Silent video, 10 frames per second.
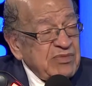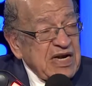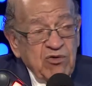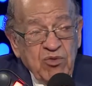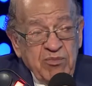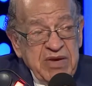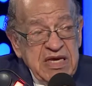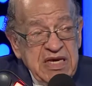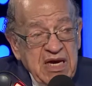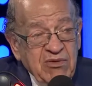من
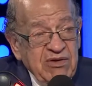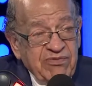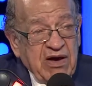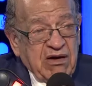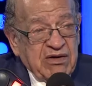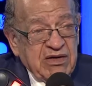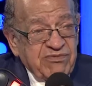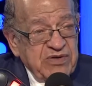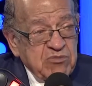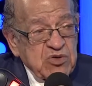الأمية والفقر
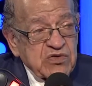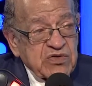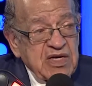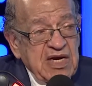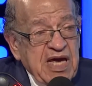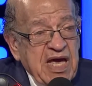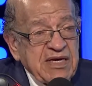في مصر إلى